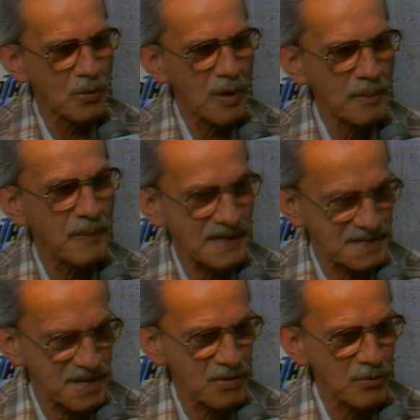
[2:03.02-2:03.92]
boa,
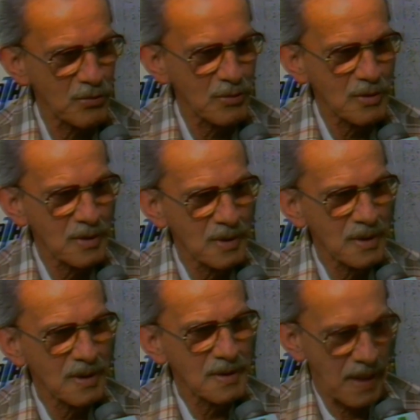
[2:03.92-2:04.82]
macio.
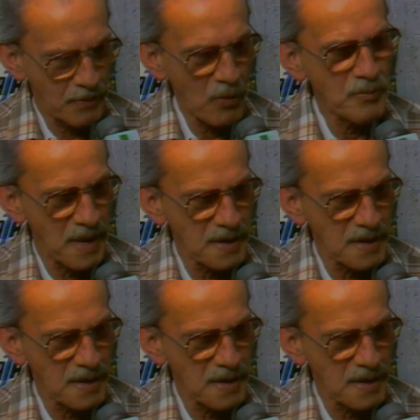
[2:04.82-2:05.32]
Está bom